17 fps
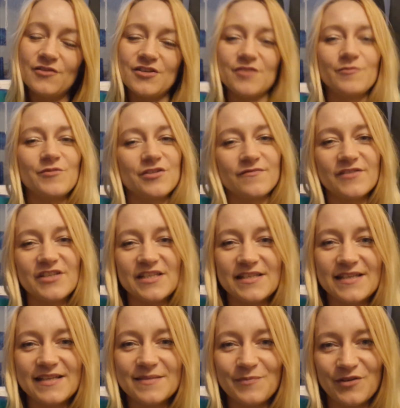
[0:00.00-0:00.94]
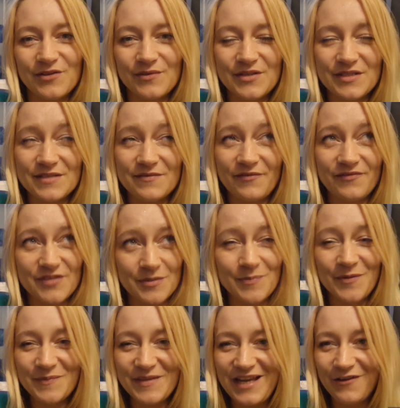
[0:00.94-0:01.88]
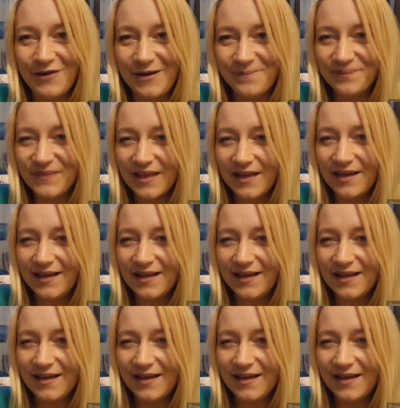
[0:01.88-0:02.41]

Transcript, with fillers: o czym już wcześniej y, wspomniałam.